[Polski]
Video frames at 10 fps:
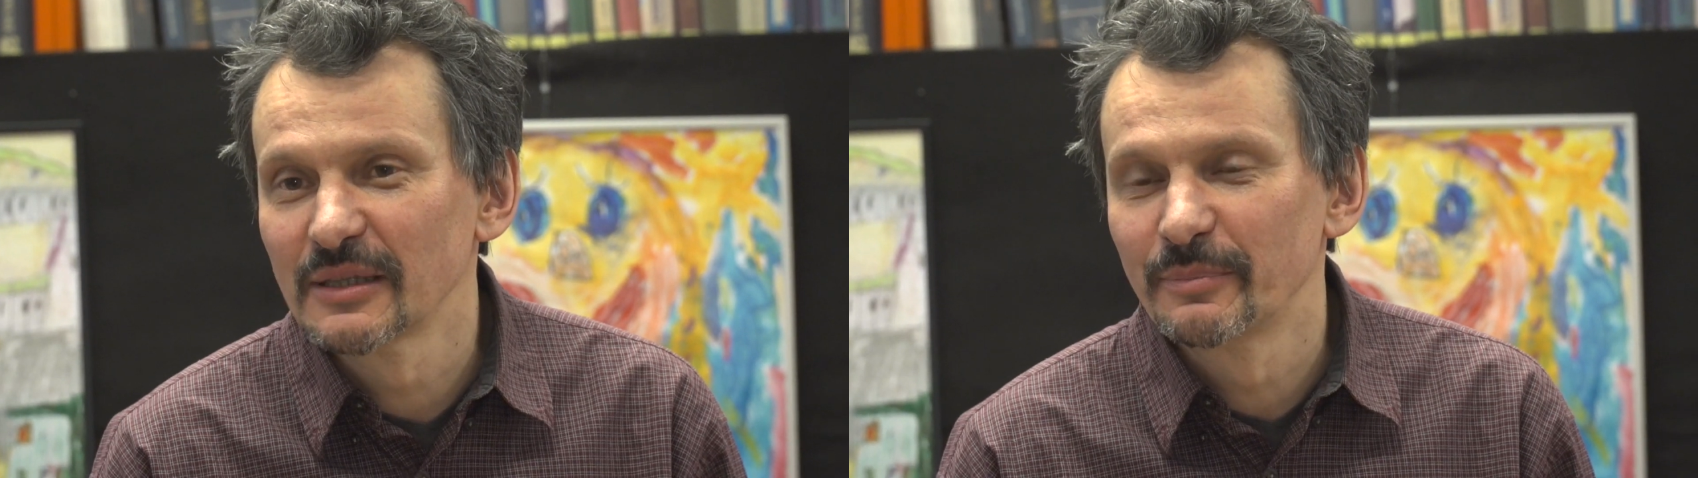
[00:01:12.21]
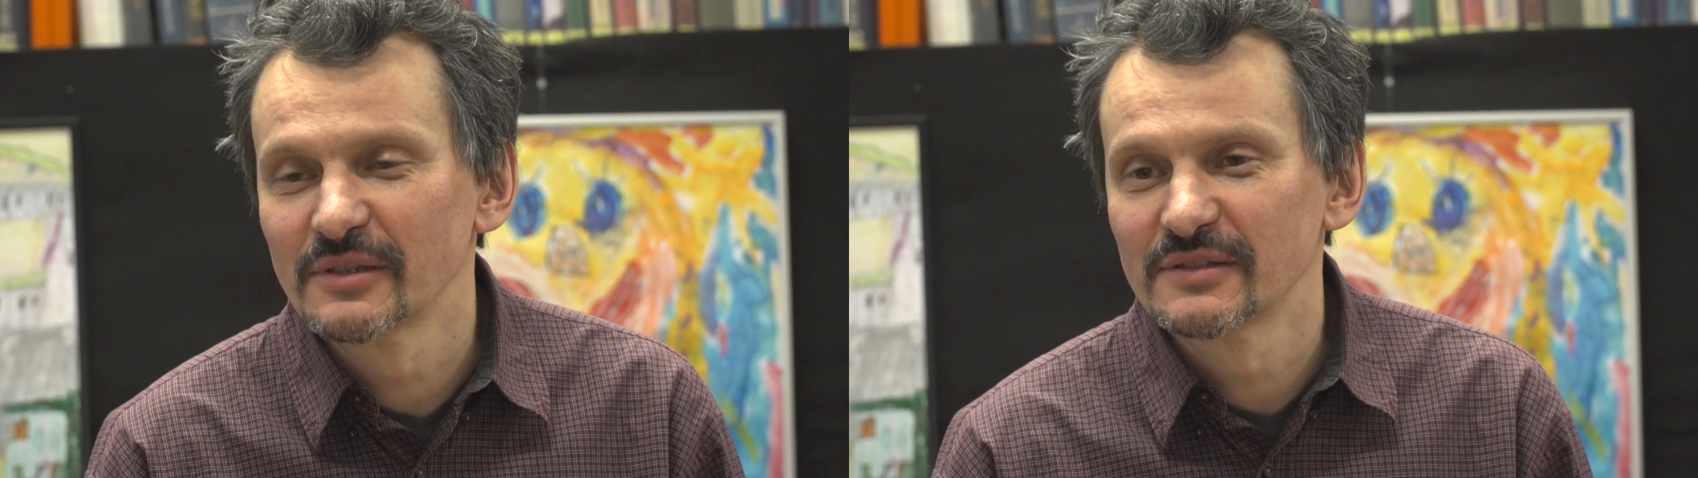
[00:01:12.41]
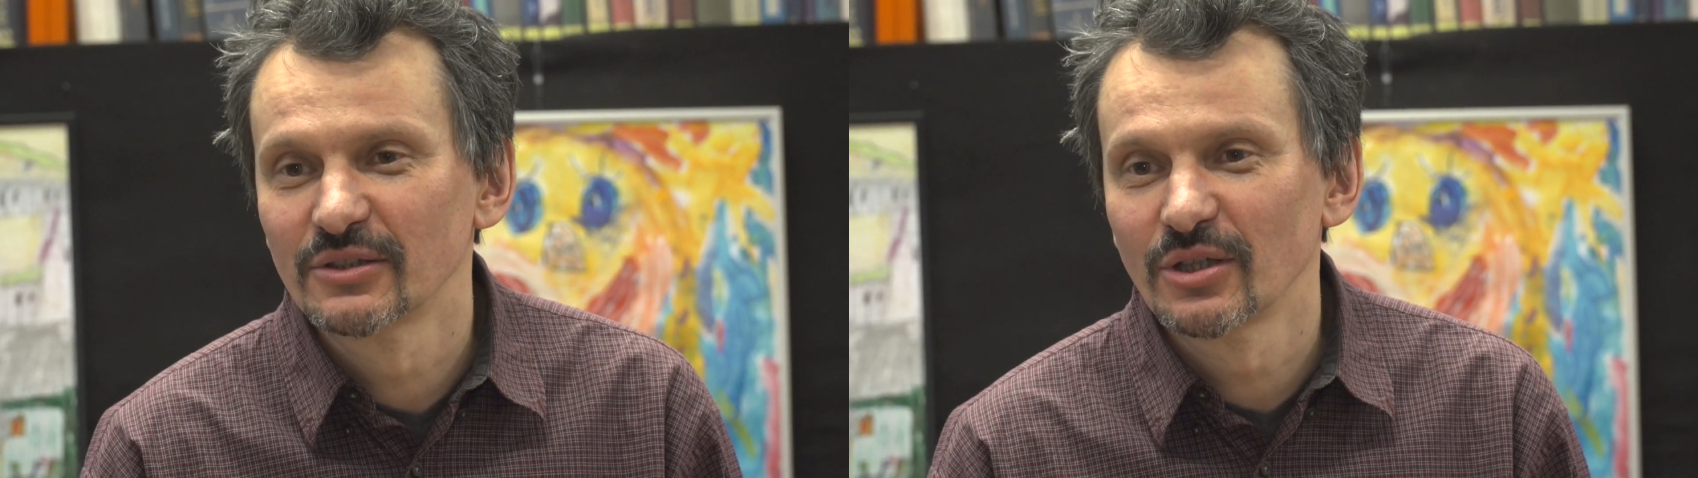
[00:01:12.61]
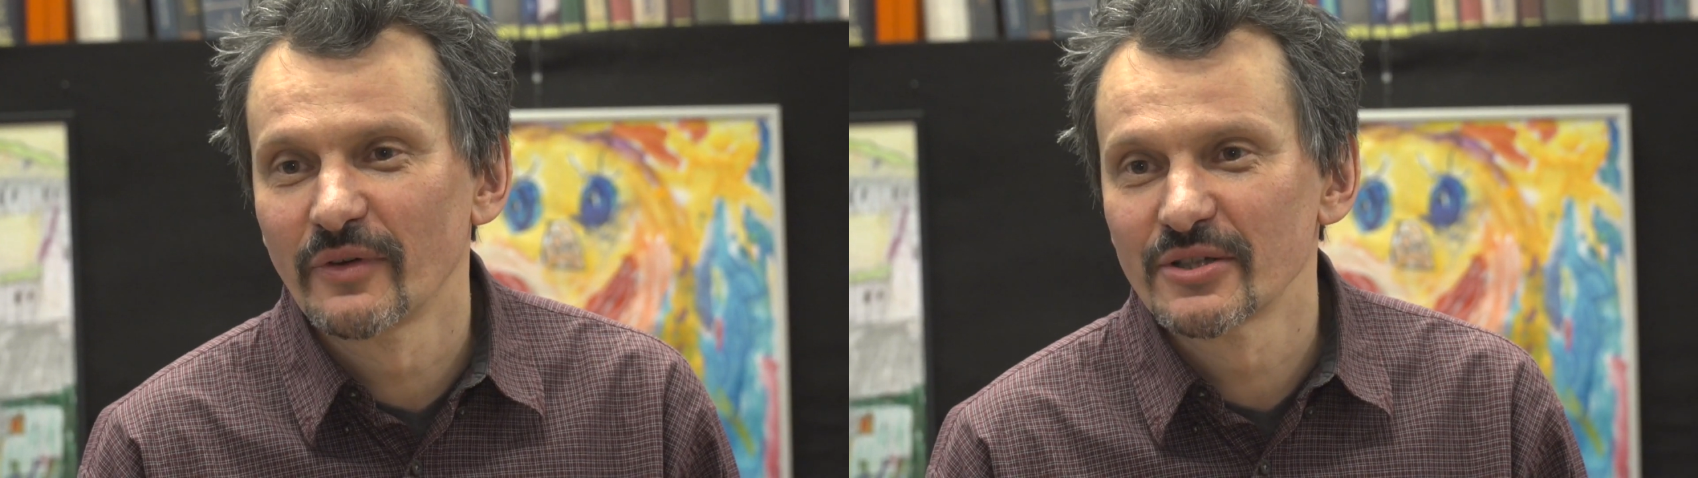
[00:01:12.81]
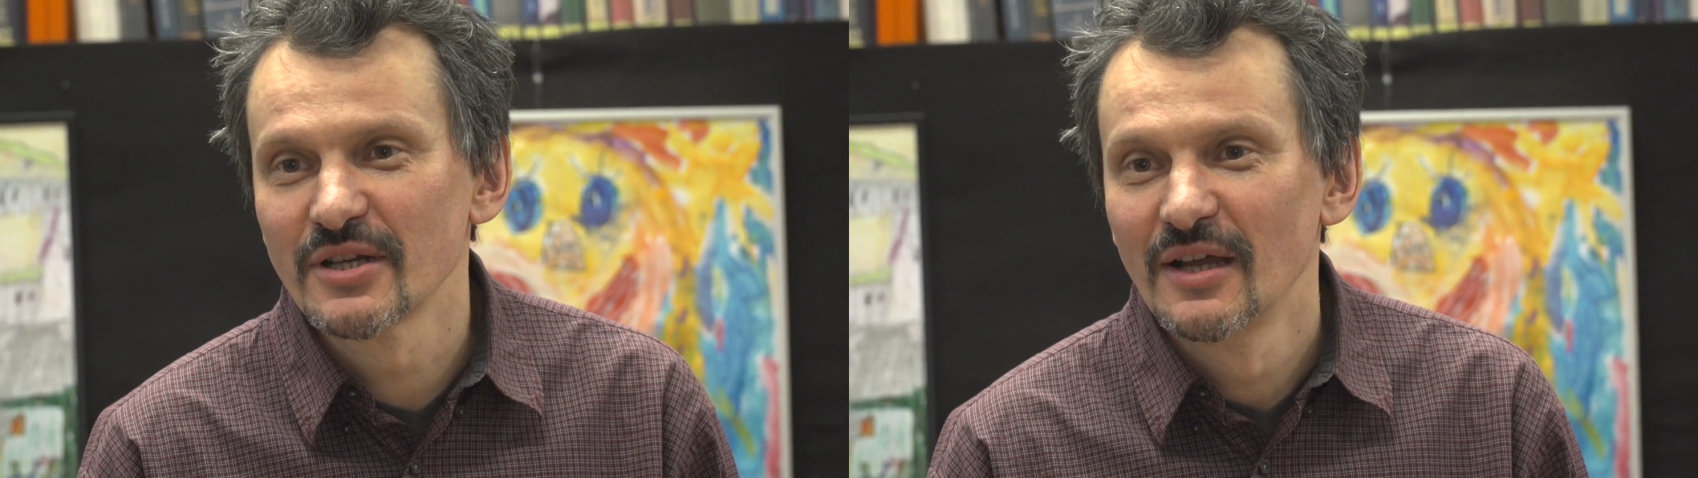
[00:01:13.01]

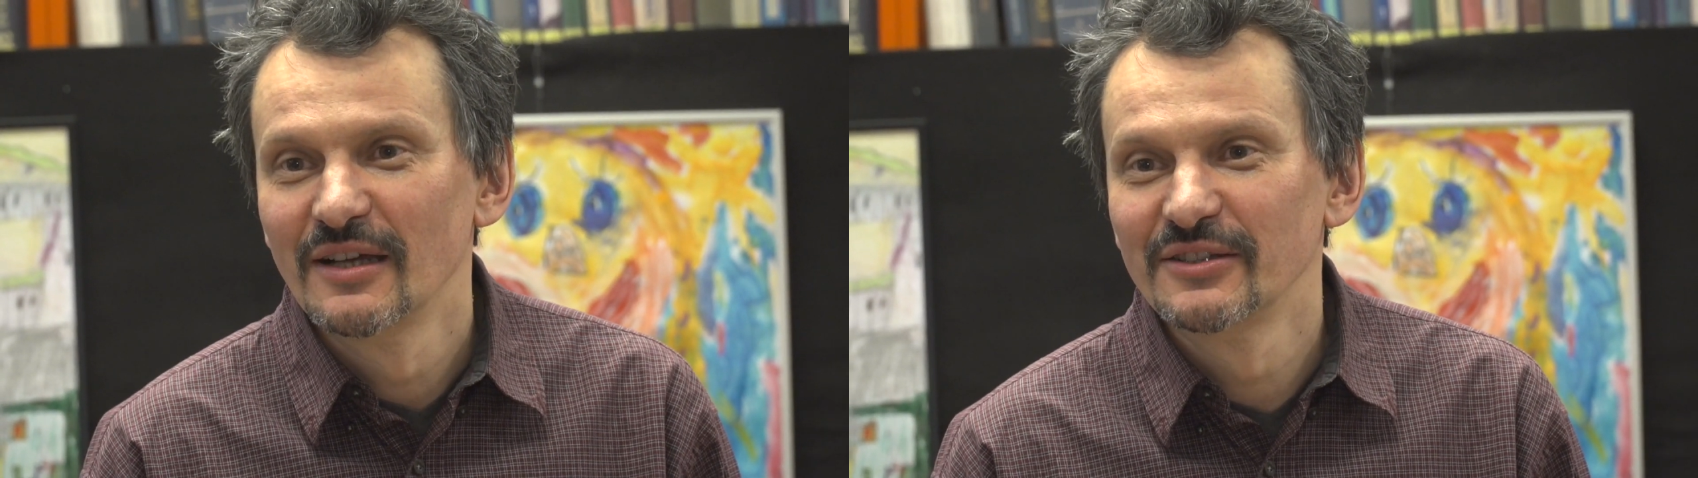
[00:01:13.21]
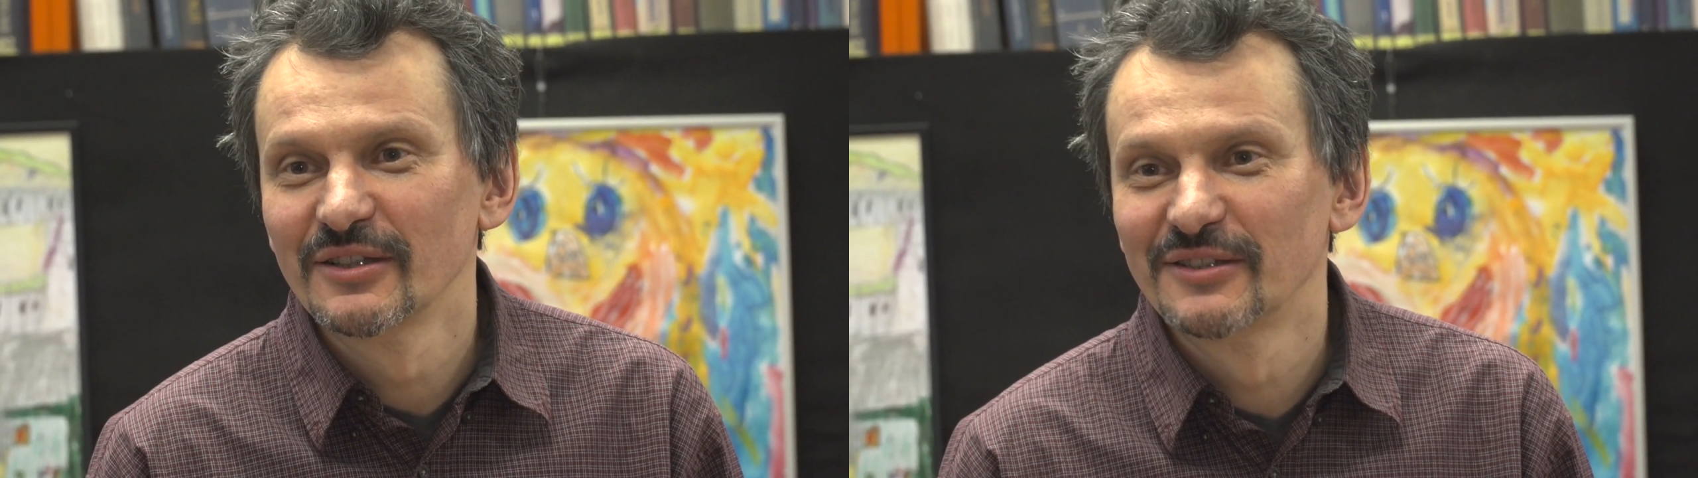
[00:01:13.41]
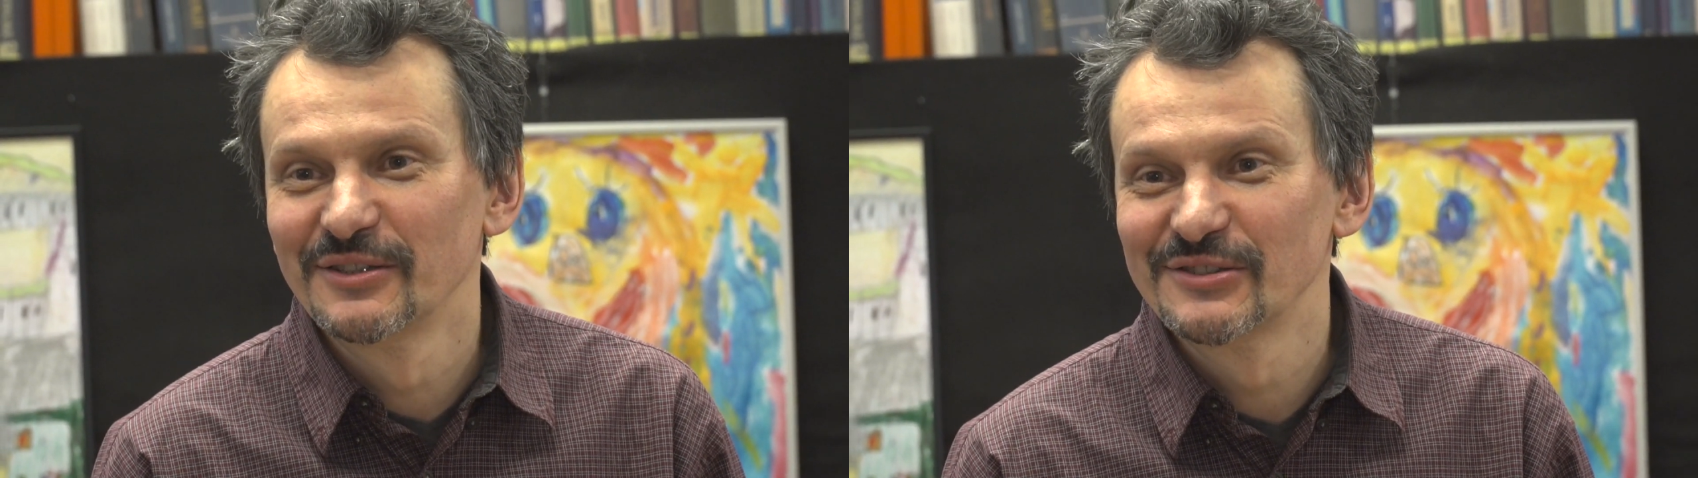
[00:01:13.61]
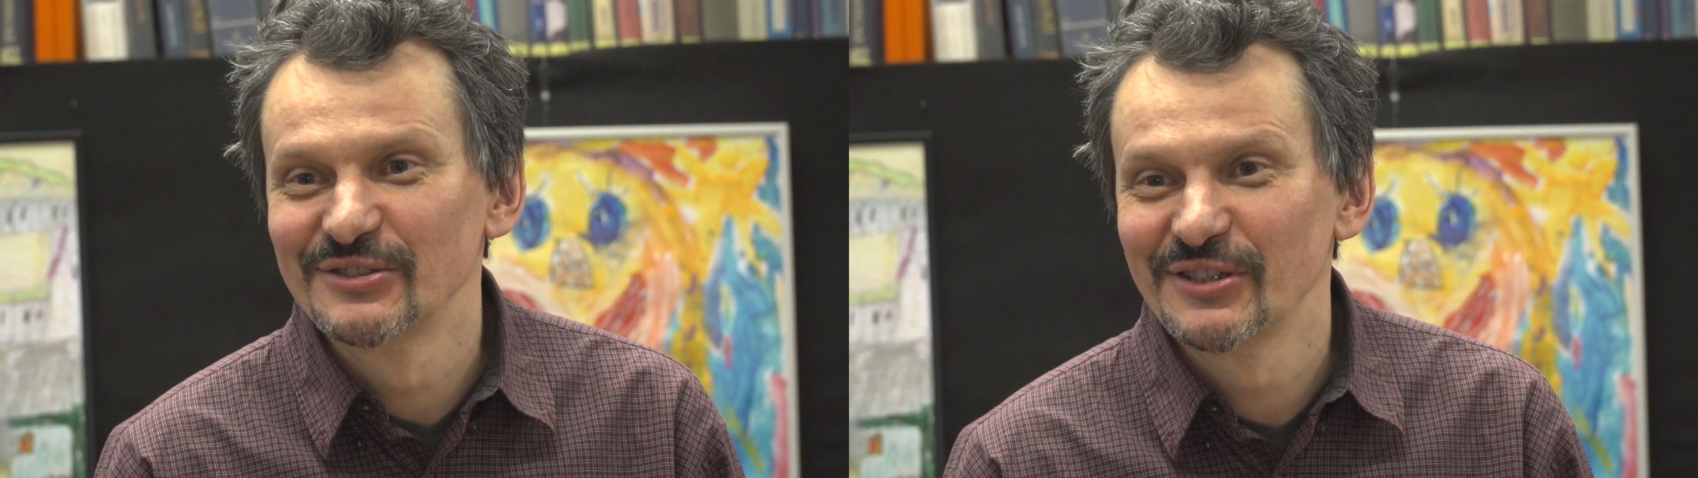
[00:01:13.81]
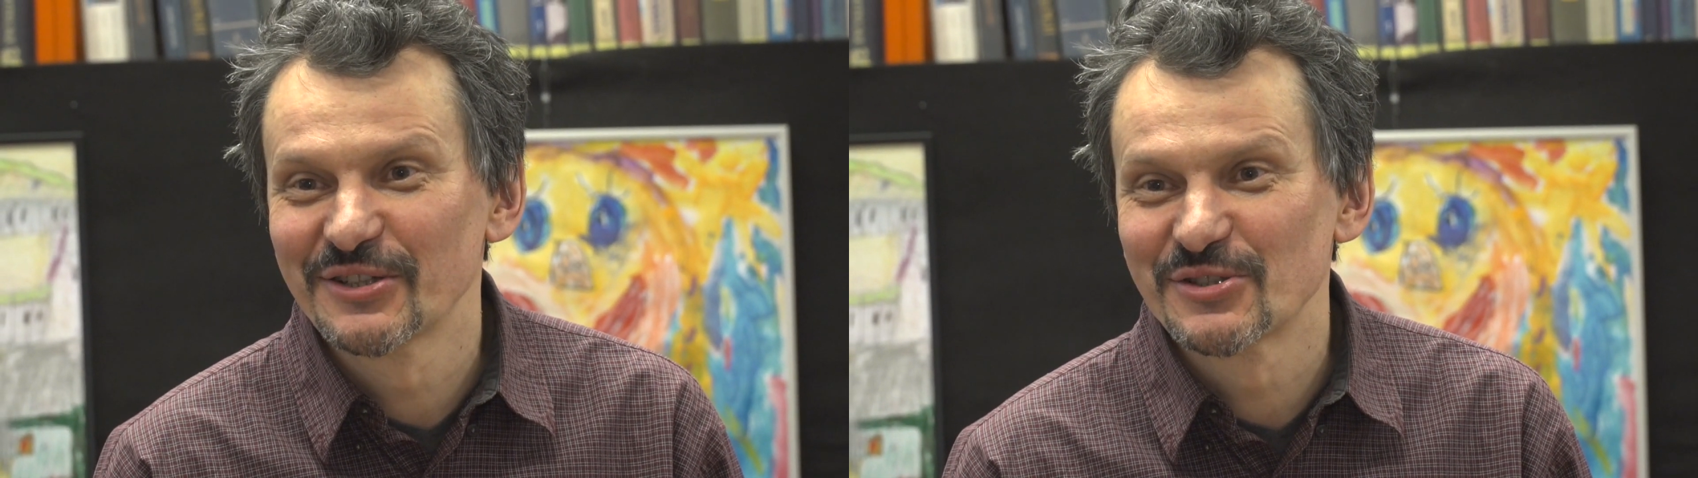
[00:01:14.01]
zaprezentować jeden
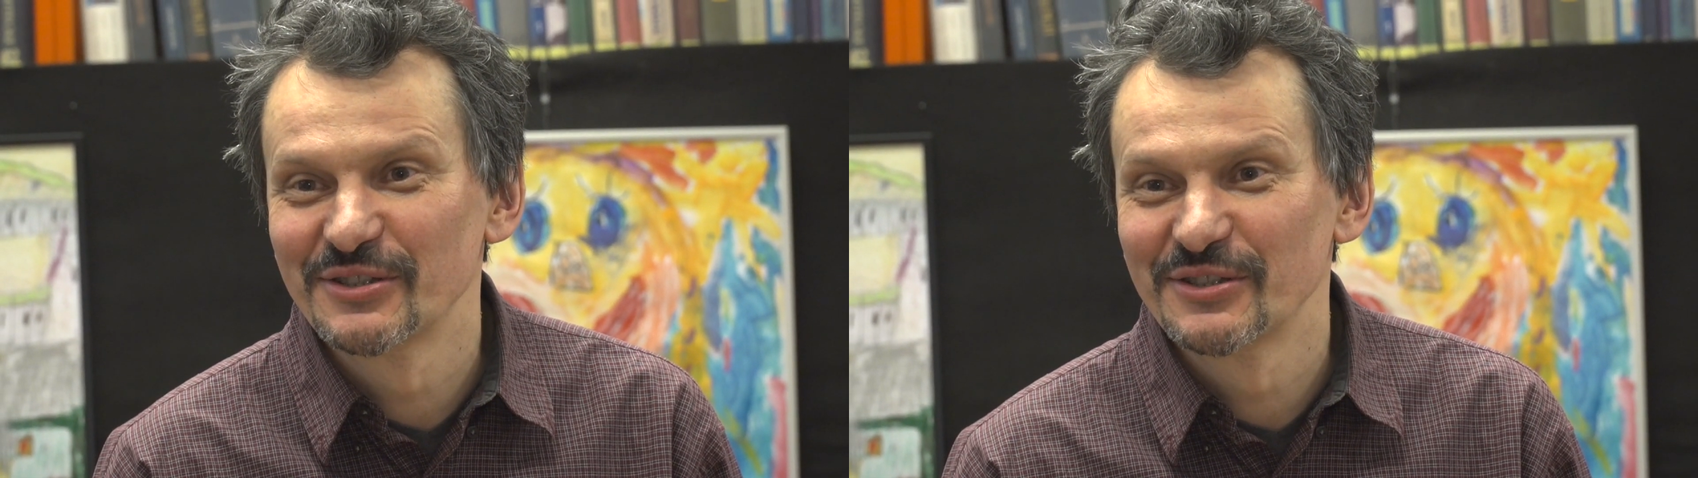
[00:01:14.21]
z nich,